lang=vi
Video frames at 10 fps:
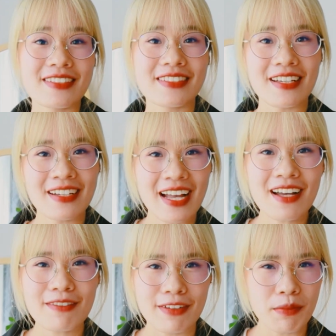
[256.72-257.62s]
sẽ
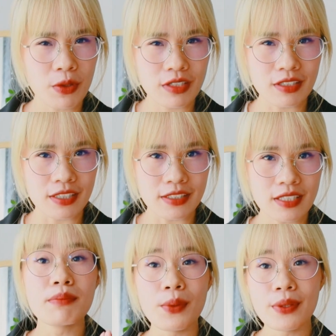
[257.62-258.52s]
khác với một người
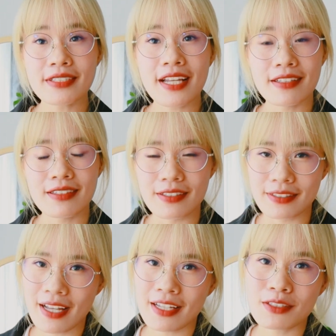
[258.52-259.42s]
muốn dành thời
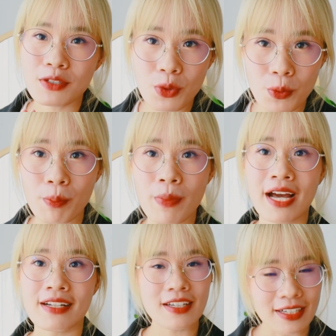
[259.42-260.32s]
gian cùng
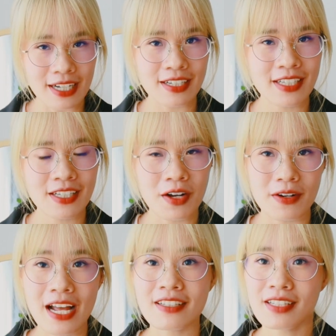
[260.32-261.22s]
bạn kể cả khi
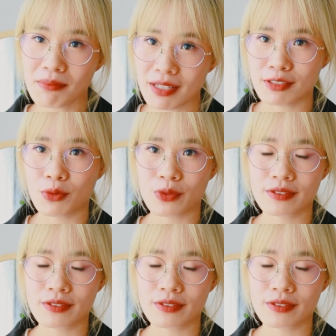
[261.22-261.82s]
họ đang rất bận rộn